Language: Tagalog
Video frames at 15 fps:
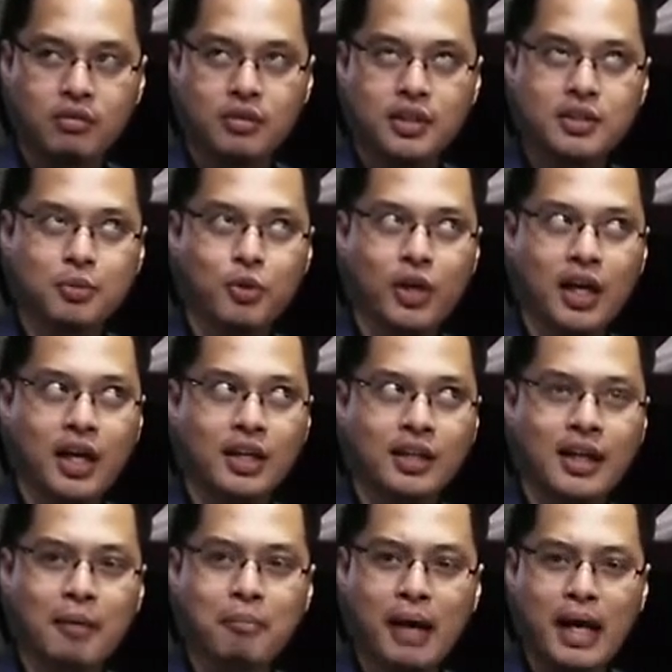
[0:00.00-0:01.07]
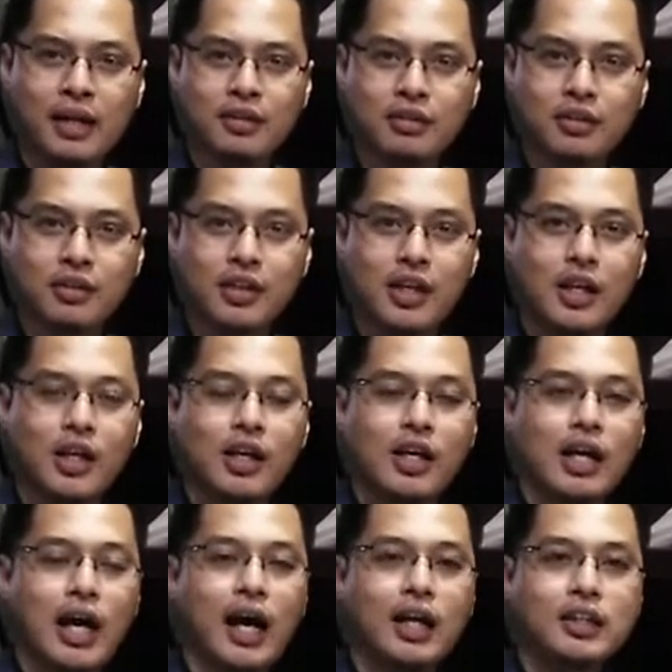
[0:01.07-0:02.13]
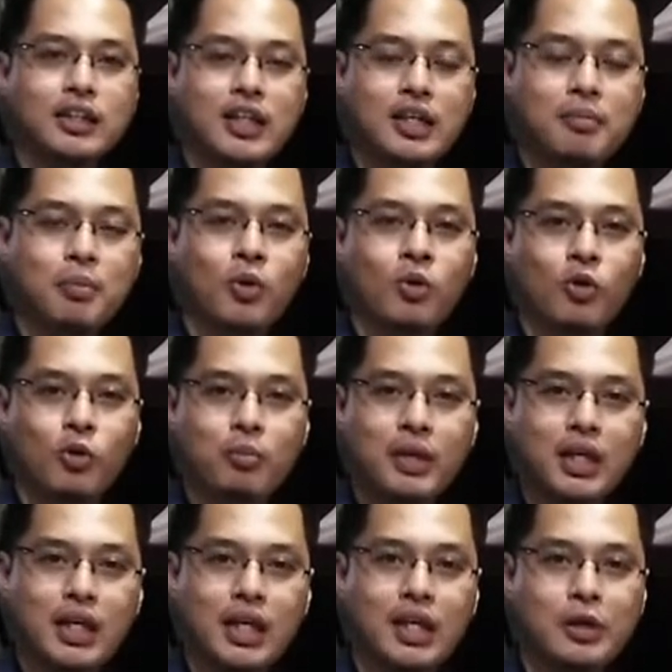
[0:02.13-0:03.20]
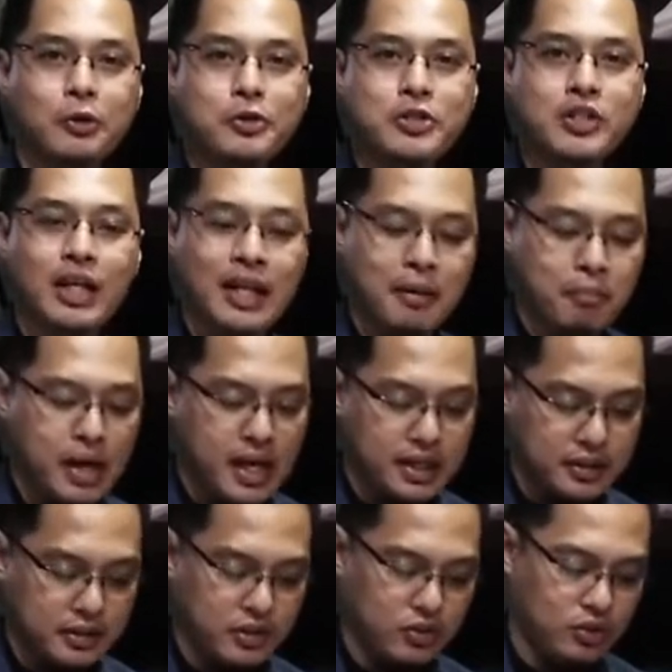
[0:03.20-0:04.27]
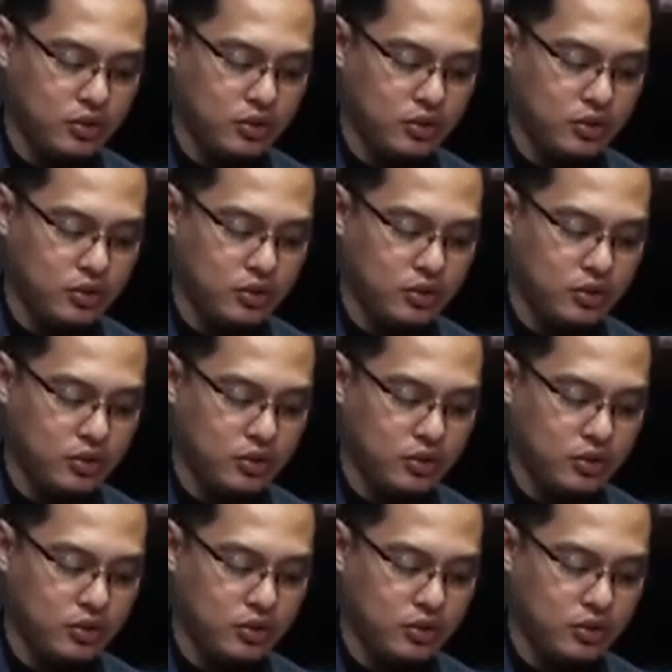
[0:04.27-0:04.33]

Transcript: Isip ko kagad, laman. Aktibong kumikilos na laman.